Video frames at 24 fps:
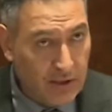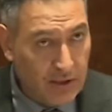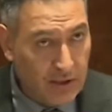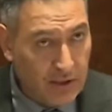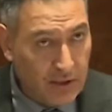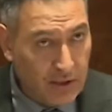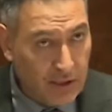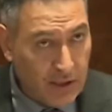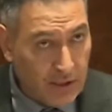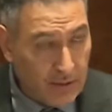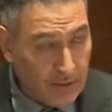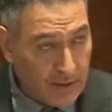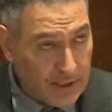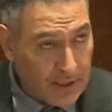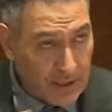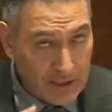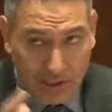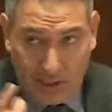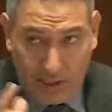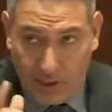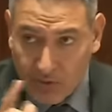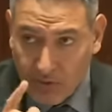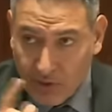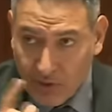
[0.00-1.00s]
راه مابقيناش
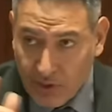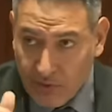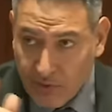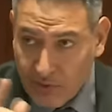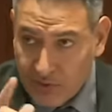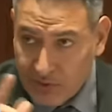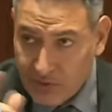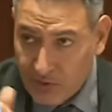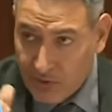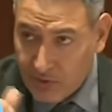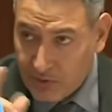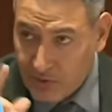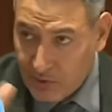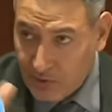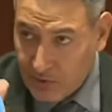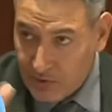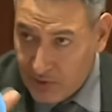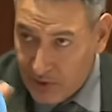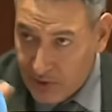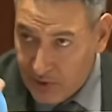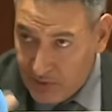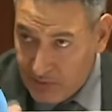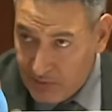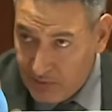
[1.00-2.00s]
كنهضروا على منصب الشغل
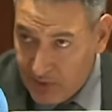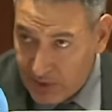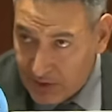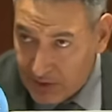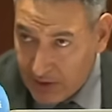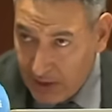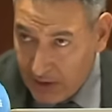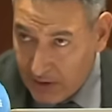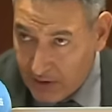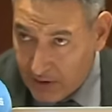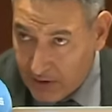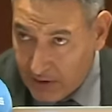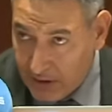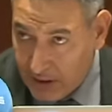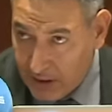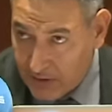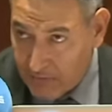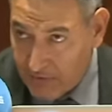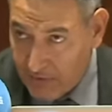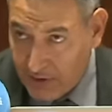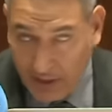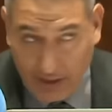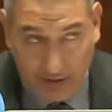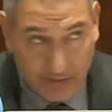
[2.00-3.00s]
ديال 300 نهار
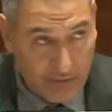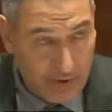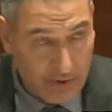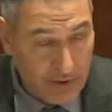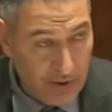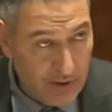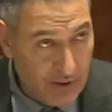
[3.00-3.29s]
في العام